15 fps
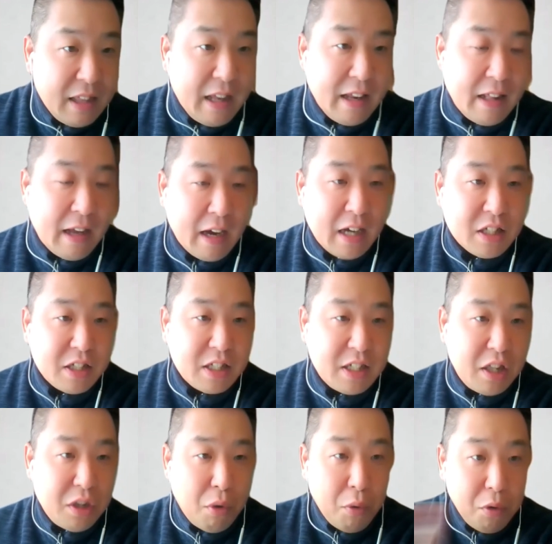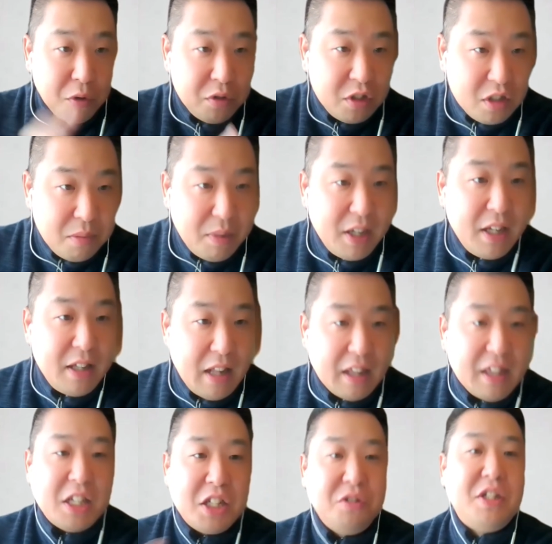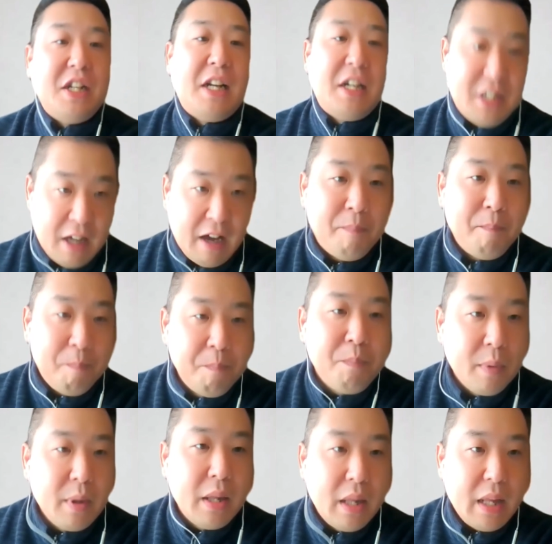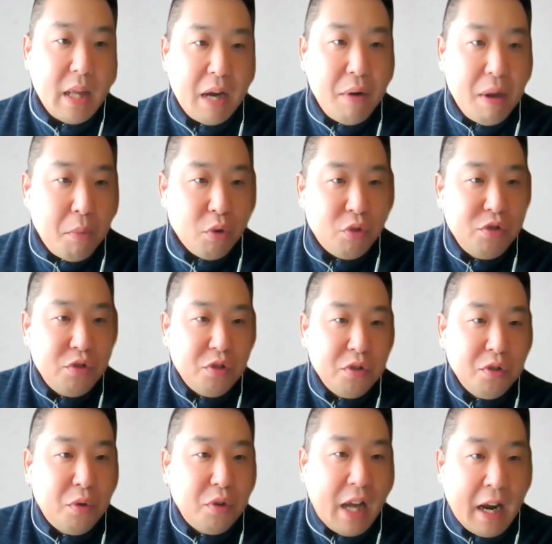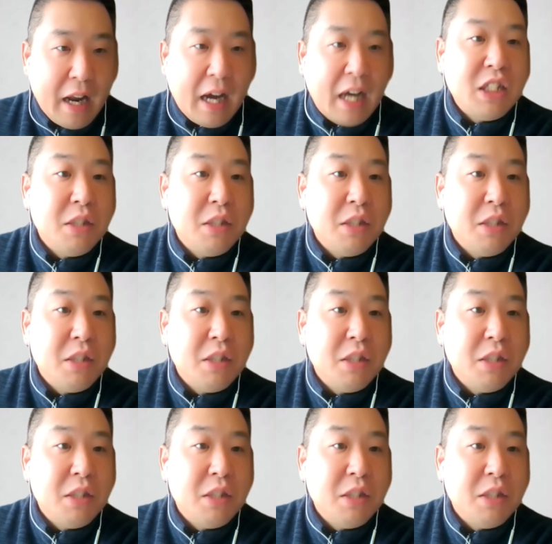たりなんかして登録済みだったりするじゃないですか。あれはもう Google の方であらかじ